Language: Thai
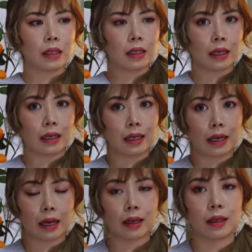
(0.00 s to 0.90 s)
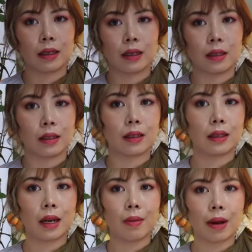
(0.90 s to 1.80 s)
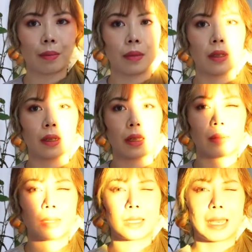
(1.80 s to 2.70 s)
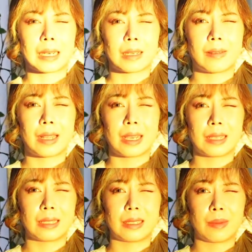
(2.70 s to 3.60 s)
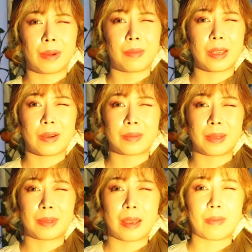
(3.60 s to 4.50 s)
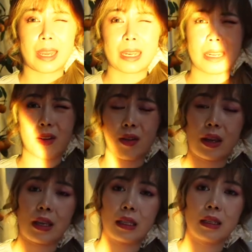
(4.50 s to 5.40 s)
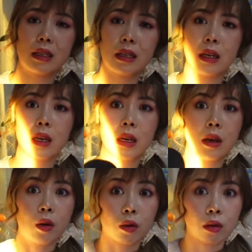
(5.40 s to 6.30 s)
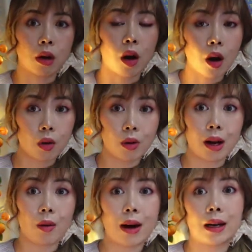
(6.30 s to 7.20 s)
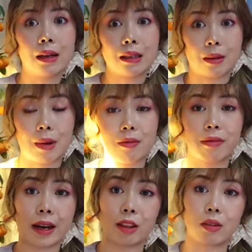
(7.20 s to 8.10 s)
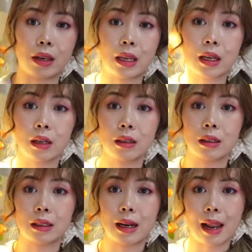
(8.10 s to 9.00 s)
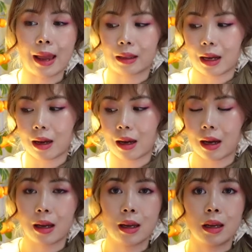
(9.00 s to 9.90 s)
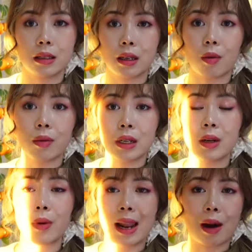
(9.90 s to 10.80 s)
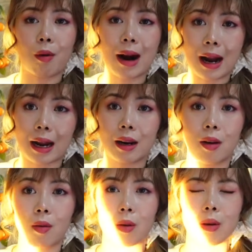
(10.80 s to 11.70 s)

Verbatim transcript: เหลือง ๆ คือถ้าแบบให้มันสาดเข้าหน้าก็คือจะแบบมีความแสบๆต่นิดหน่อยซึ่งข้อควรระวังเลยสำหรับไฟตัวนี้ก็คือนั่นแหละถ้าต้องคือเวลาวางอะเรา